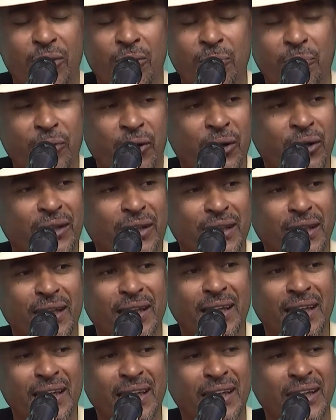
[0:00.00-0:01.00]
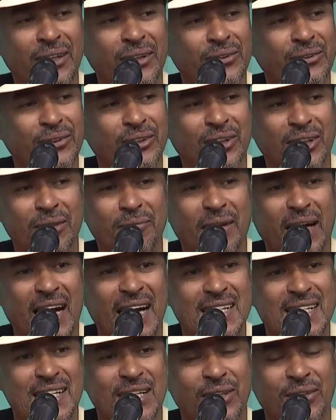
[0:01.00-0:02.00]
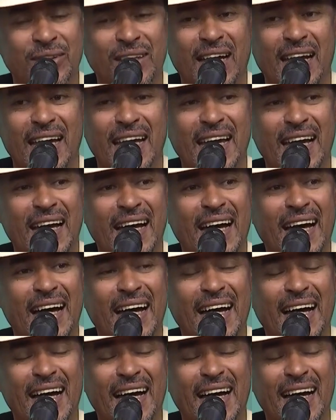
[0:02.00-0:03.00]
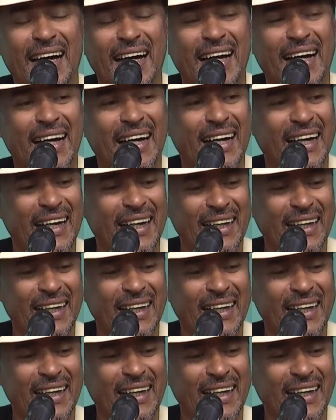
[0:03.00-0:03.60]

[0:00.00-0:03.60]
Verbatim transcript: um pouquinho de Brasil, ia, ia.